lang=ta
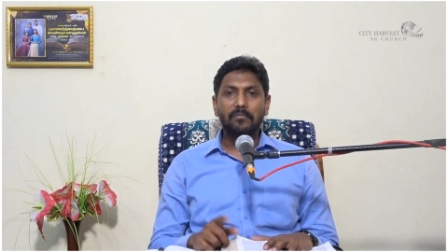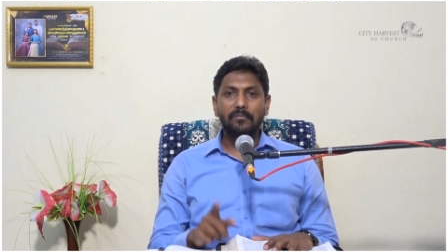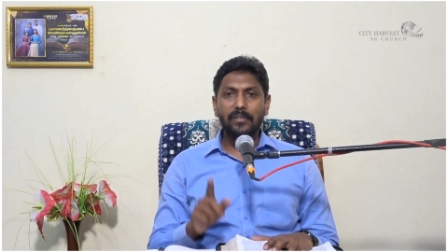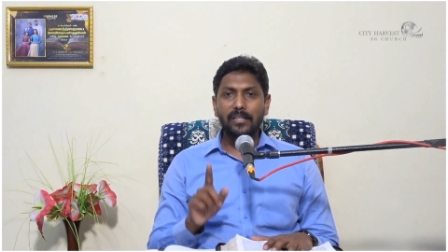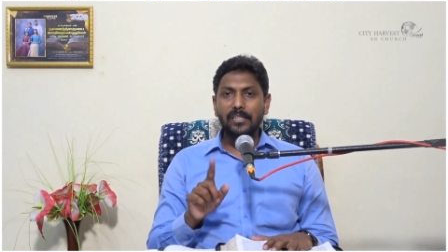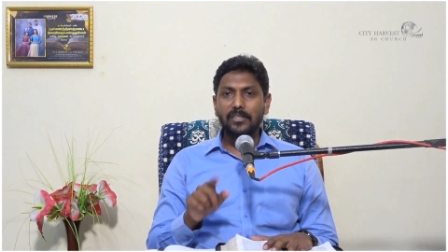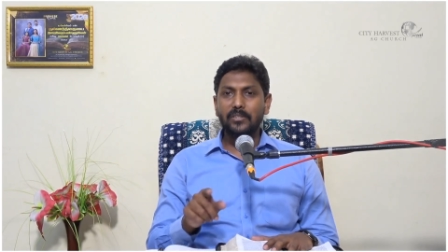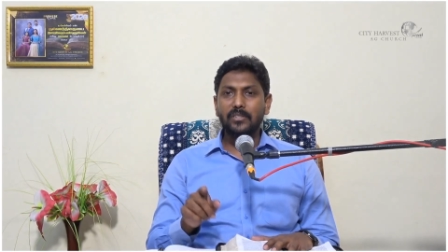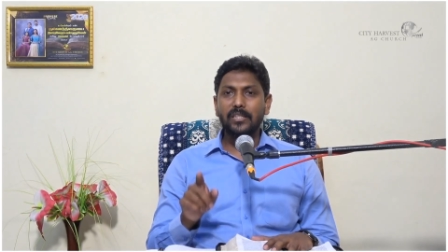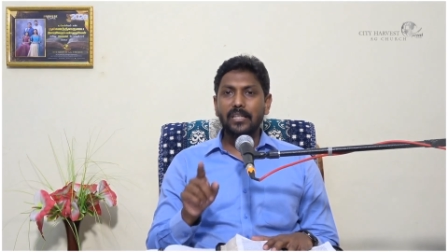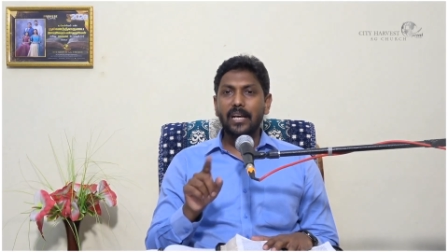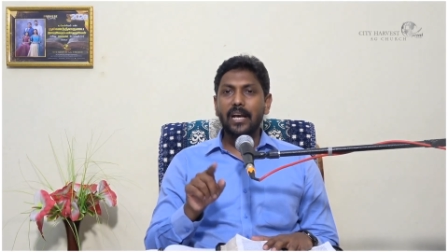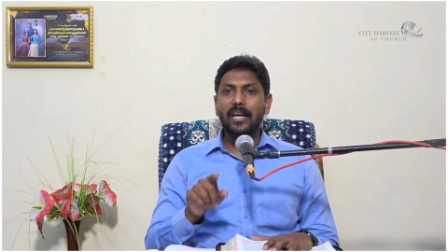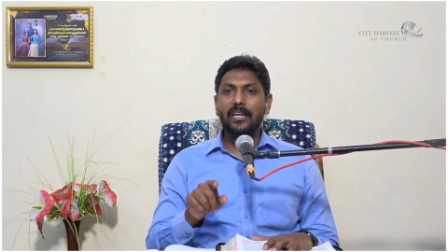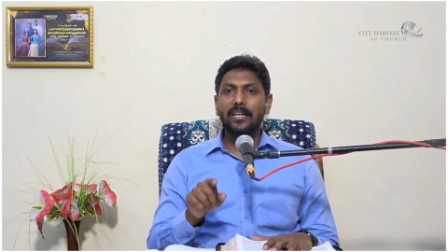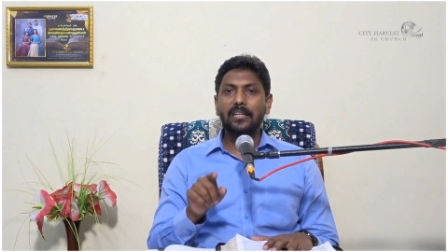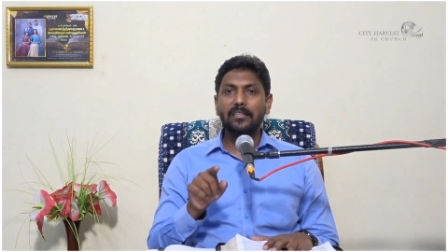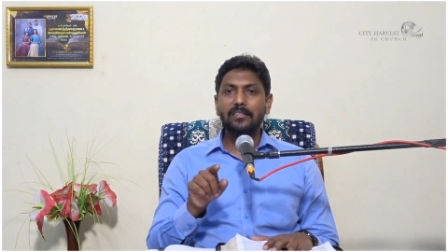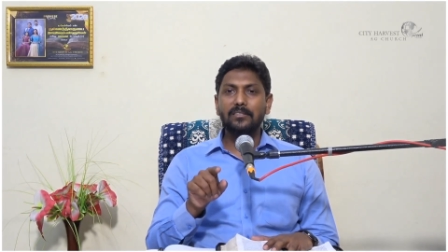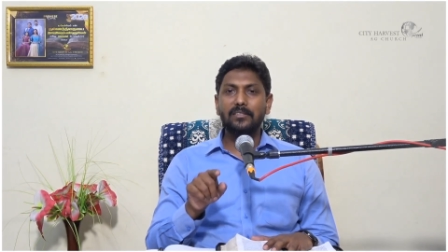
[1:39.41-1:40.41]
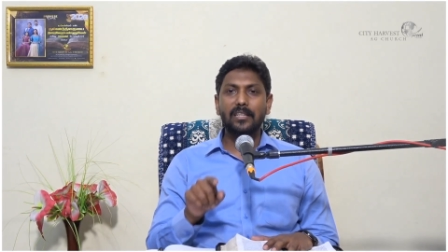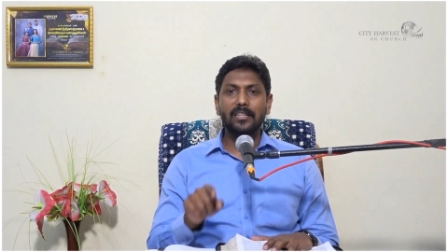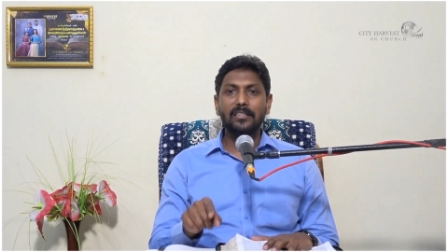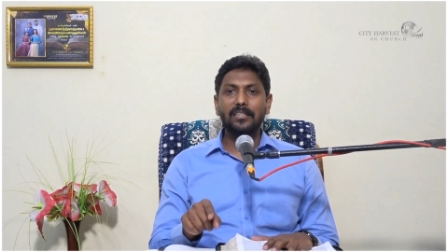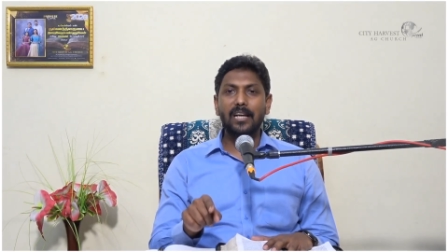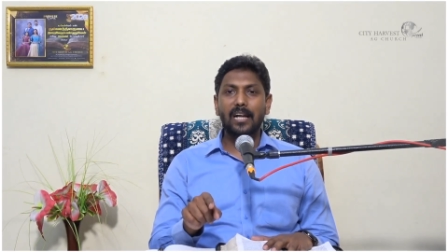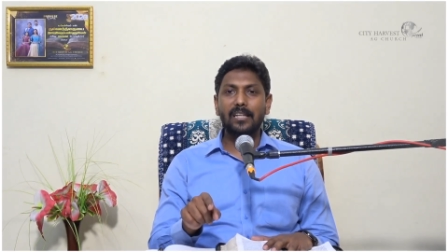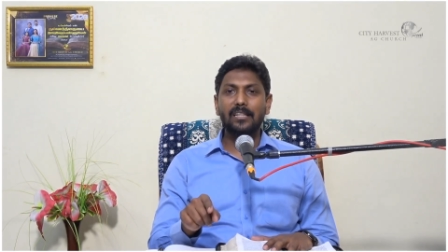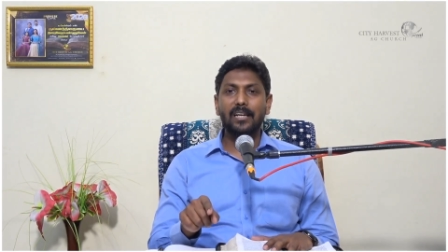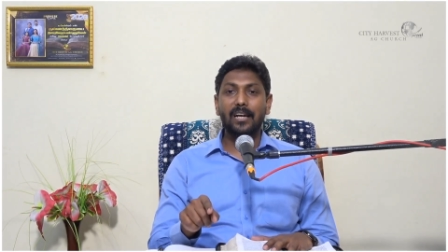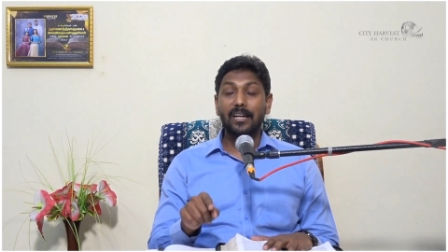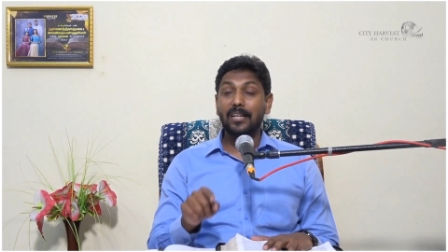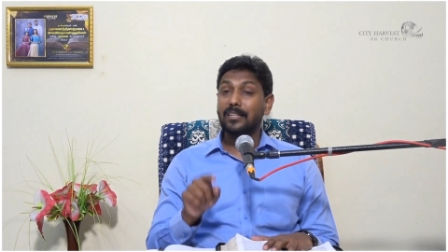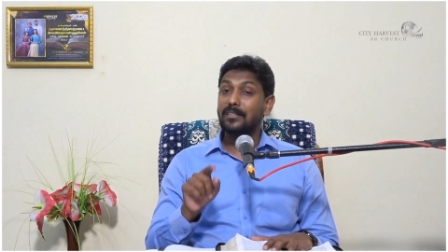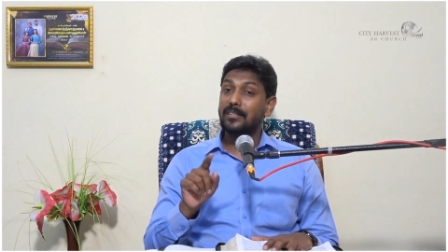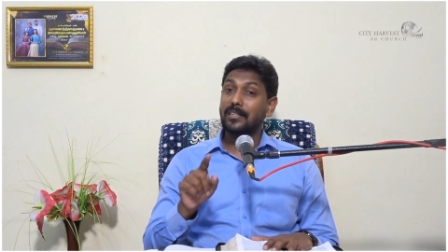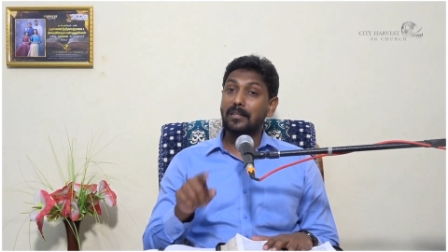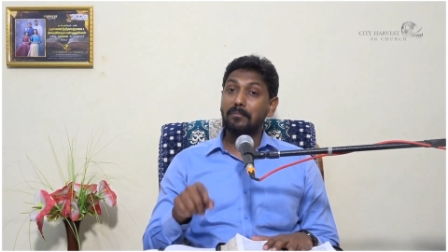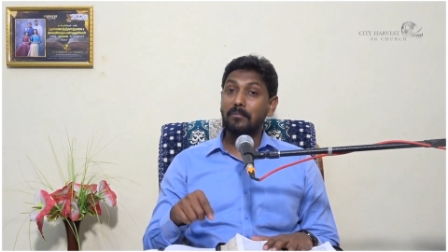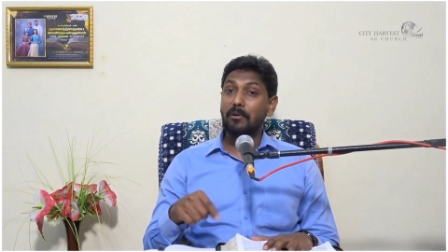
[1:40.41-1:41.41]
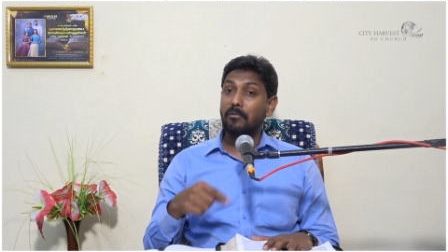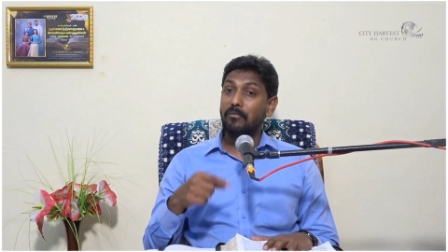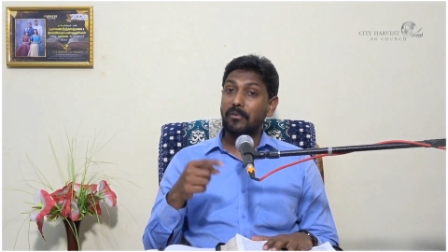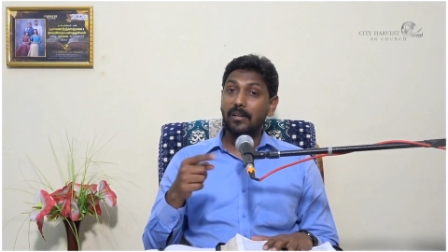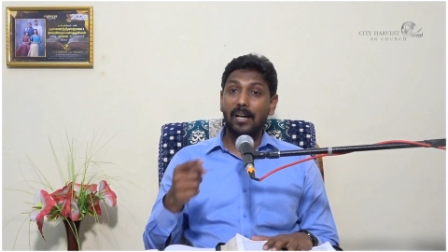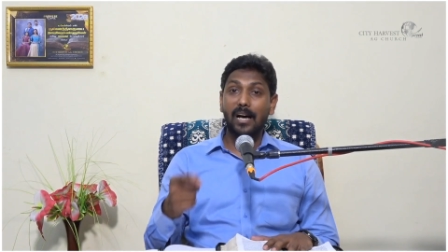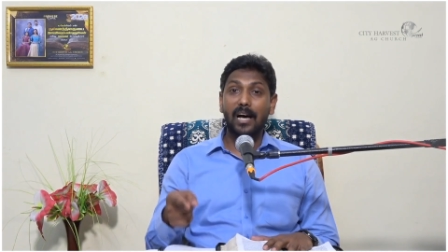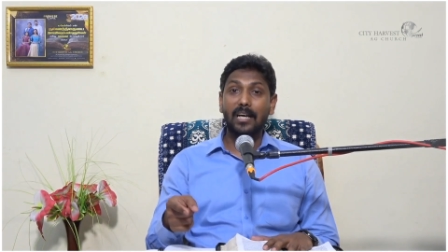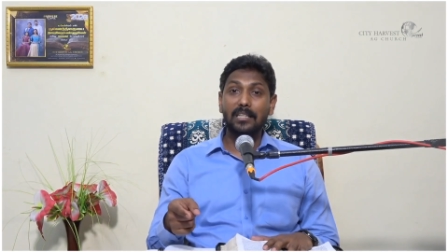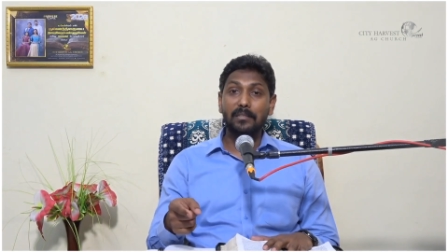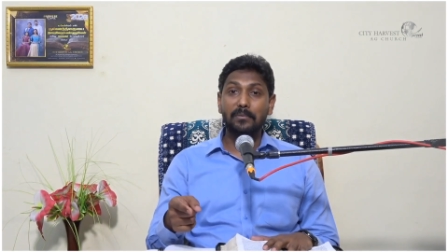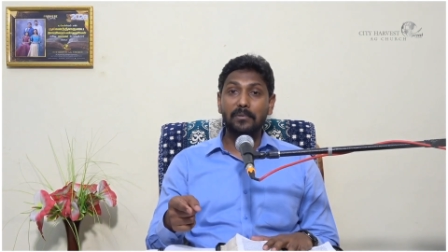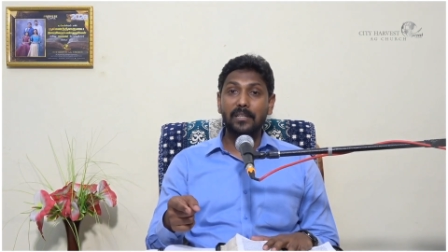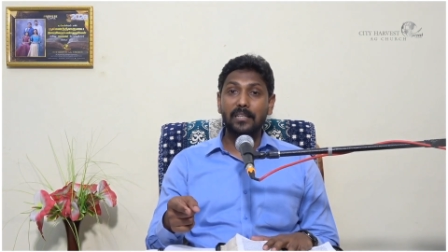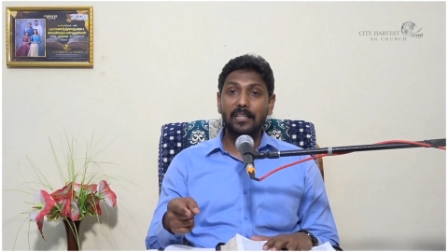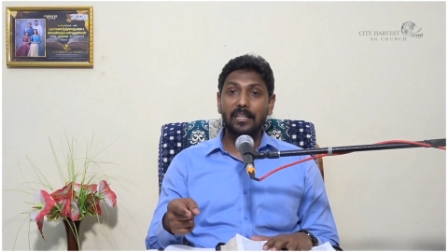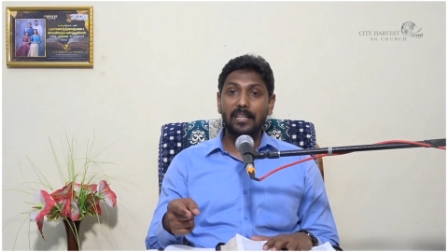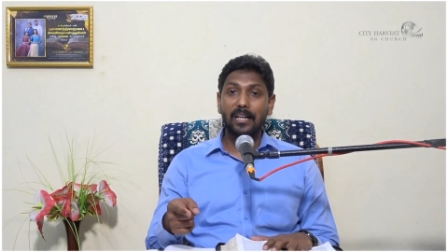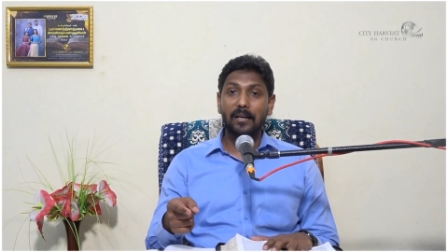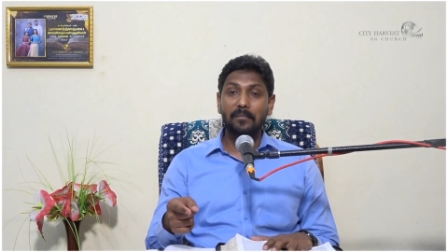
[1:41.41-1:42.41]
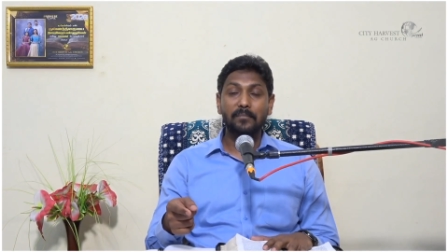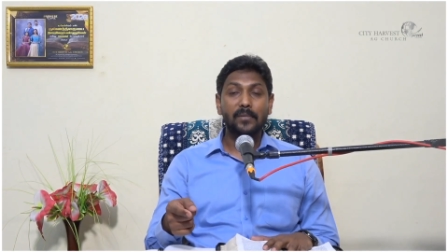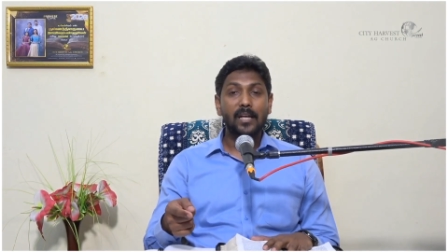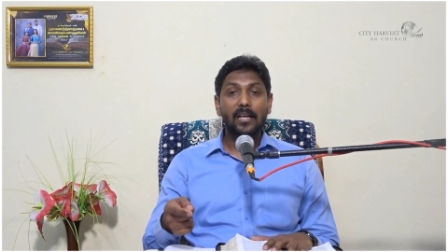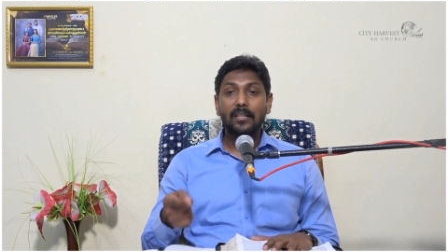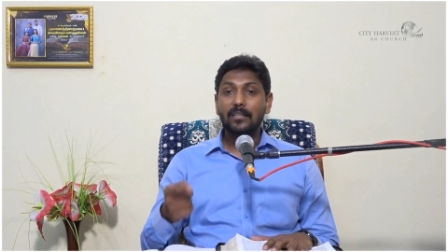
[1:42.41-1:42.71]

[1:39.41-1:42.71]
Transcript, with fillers: வீழ்ச்சி ஏன் என்று தெரிந்தால்தான் அணி திரும்பவும் விழாதபடிக்கு நாம்